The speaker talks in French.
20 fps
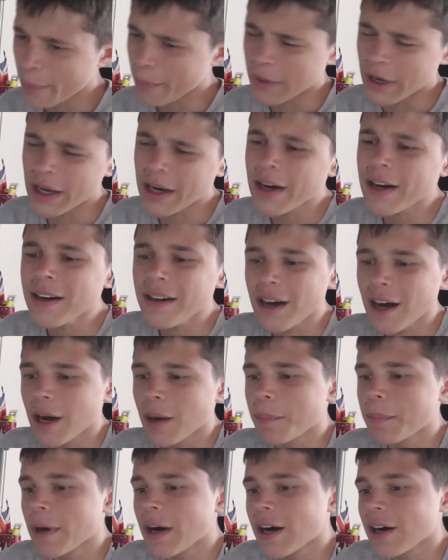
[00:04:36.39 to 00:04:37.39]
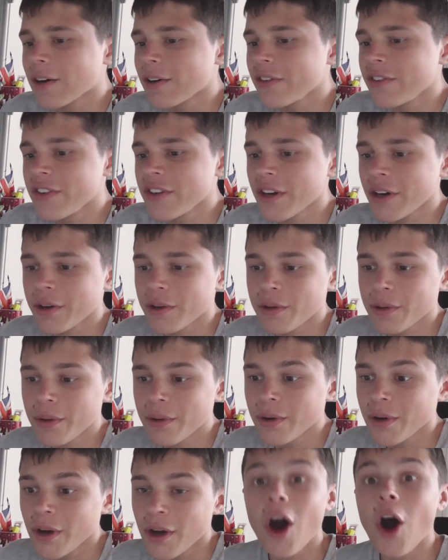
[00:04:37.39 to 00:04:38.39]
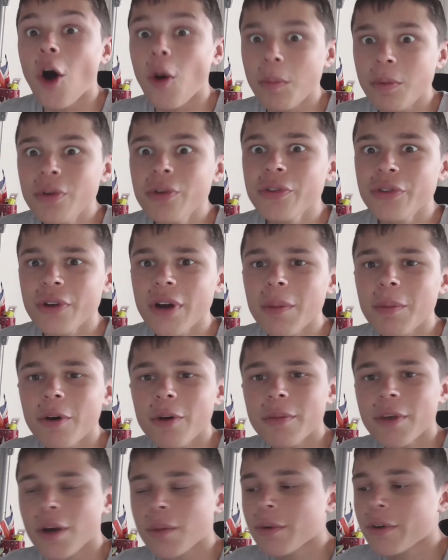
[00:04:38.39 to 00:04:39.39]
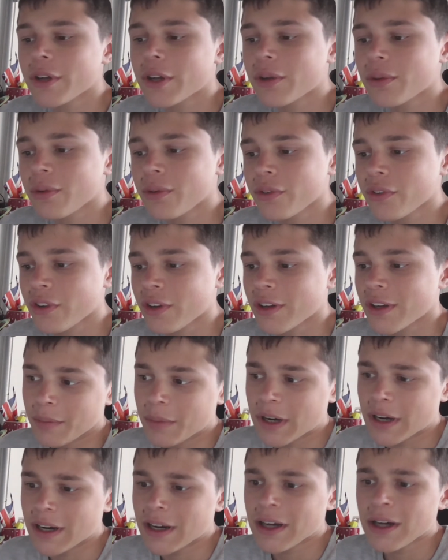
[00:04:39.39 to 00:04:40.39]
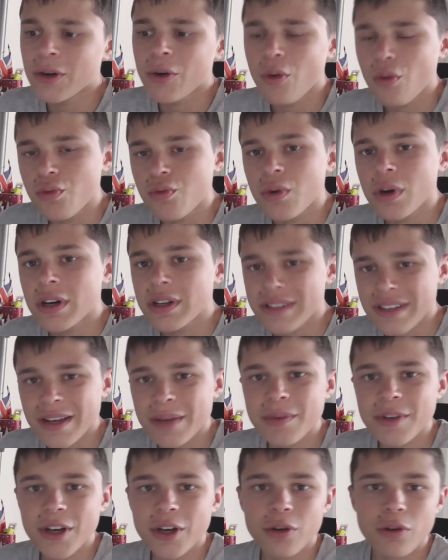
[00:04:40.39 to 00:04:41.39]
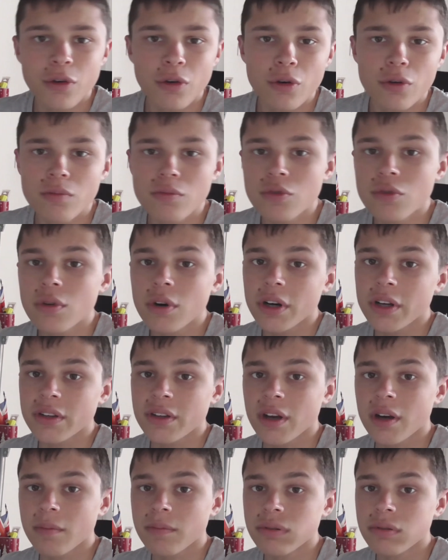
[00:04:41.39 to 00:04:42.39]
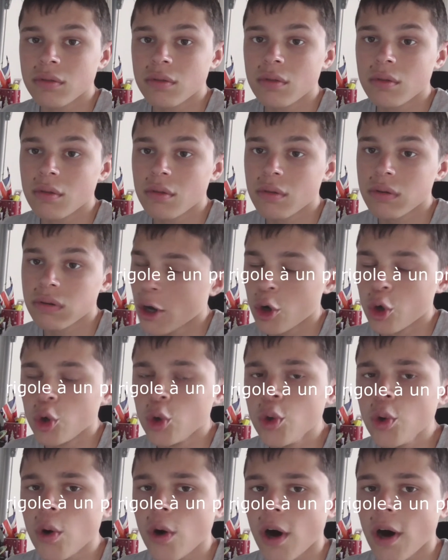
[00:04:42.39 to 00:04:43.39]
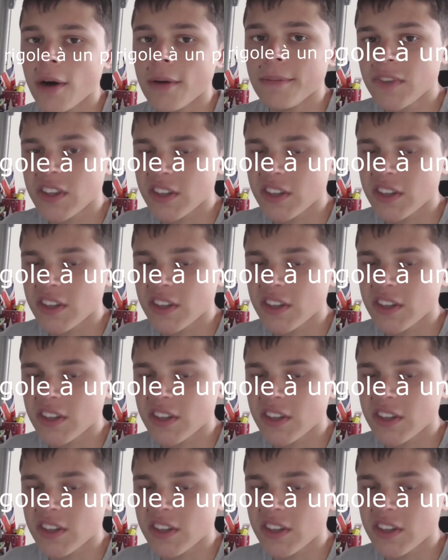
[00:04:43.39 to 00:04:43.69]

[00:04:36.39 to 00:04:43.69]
Mais là, à part dire que, en plus de la première bande annonce, bah là, on voit très bien que l'humour est un peu lourd.